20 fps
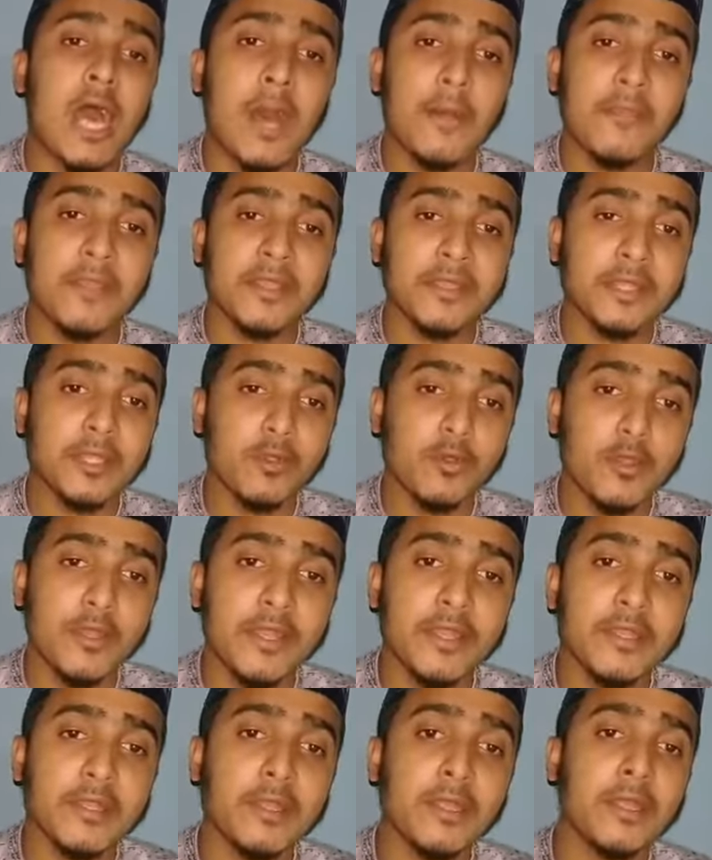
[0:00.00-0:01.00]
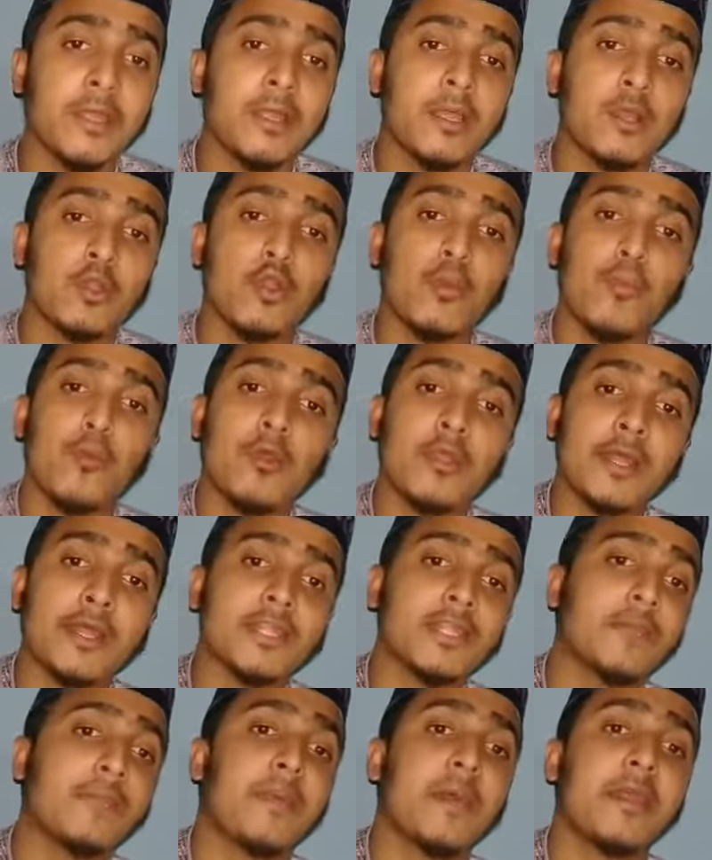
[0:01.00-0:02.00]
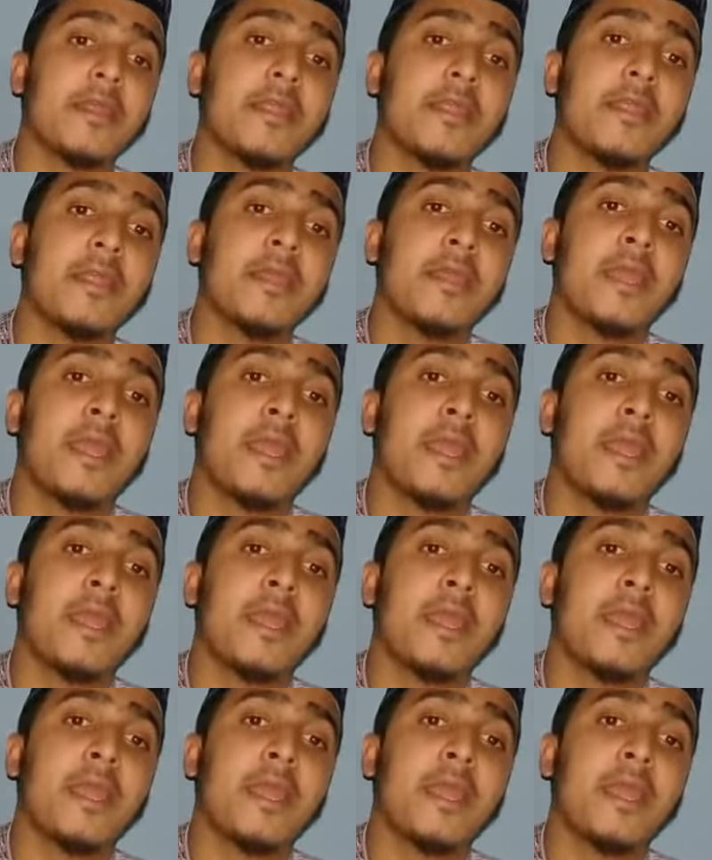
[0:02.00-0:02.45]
আমরা যাতে করে গোপন রাখতে পারি